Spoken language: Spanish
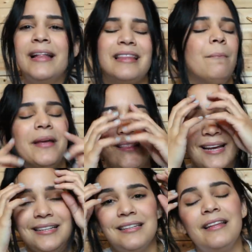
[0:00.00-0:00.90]
También
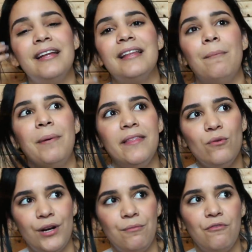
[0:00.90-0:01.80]
de esta tienda pedí
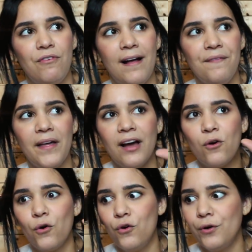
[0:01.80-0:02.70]
una bufanda
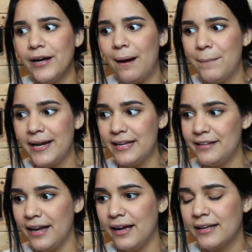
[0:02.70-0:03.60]
color
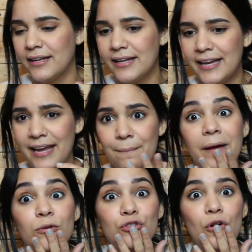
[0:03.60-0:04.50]
amarilla que
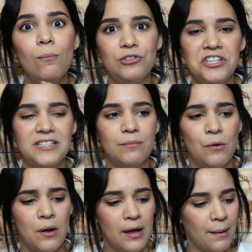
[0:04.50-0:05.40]
me gustó
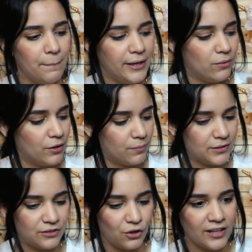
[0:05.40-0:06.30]
muchísimo. Pero bueno,
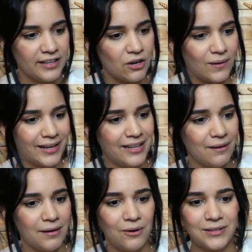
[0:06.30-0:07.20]
pues no la tengo aquí
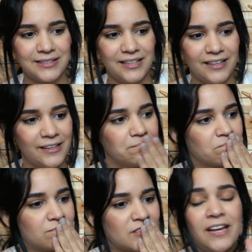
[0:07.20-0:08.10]
debajo, así que
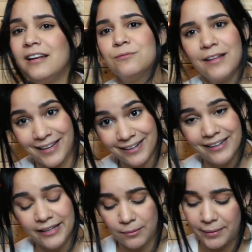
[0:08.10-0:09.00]
les voy a dejar
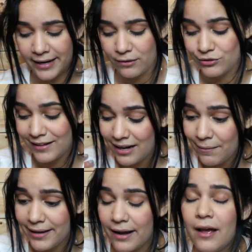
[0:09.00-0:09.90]
el link para que ustedes la
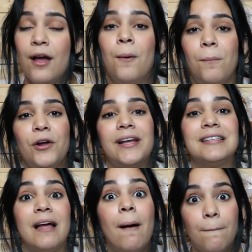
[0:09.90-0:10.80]
vean porque
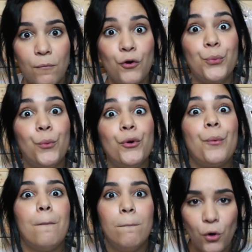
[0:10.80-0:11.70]
está muy, muy,
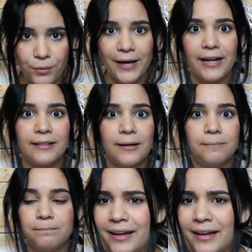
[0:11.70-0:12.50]
muy barata.